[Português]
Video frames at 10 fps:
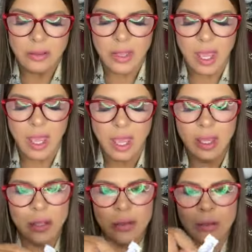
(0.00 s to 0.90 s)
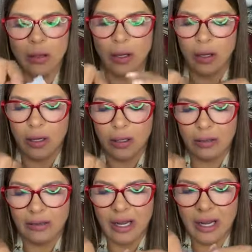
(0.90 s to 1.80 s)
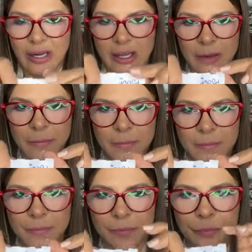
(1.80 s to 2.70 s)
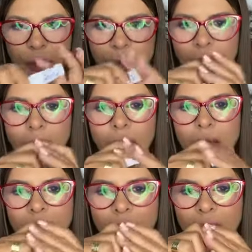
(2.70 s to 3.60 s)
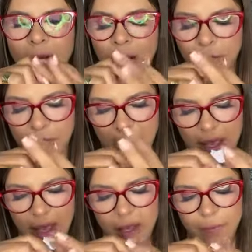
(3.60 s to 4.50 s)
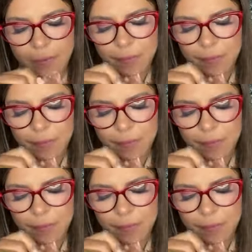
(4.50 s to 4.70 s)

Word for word: Tem Dani. Dani. Tem também